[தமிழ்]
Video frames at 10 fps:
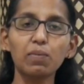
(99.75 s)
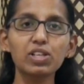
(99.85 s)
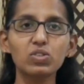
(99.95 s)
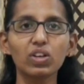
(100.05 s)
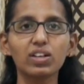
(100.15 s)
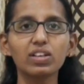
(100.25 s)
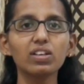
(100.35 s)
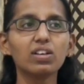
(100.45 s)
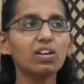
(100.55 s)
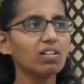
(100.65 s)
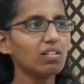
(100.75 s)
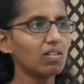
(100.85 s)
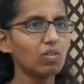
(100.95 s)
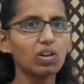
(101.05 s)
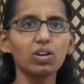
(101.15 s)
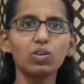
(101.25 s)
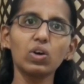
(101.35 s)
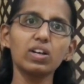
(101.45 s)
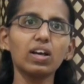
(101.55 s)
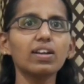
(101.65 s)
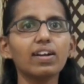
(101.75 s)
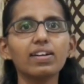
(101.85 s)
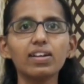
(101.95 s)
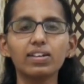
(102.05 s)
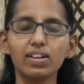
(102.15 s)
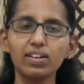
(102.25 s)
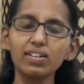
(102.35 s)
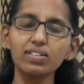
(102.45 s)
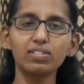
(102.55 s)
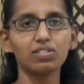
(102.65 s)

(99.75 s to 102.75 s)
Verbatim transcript: அப்படின்னு சொல்லிட்டு ஒரு ஒரு நாள் ரெண்டு நாள் நல்ல